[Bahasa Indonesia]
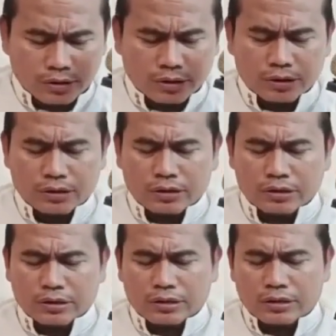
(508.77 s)
di
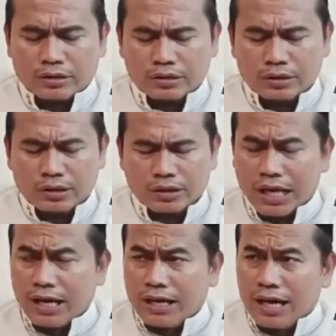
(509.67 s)

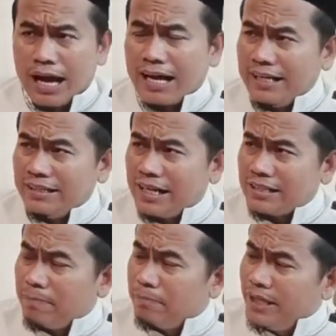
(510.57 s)
nah anehnya
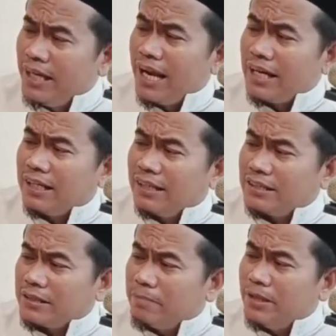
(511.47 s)

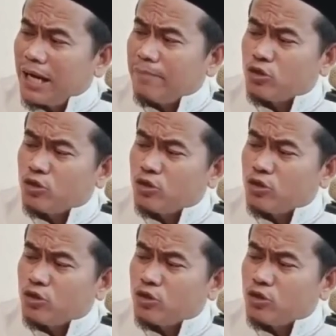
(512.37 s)
sembilan sembilan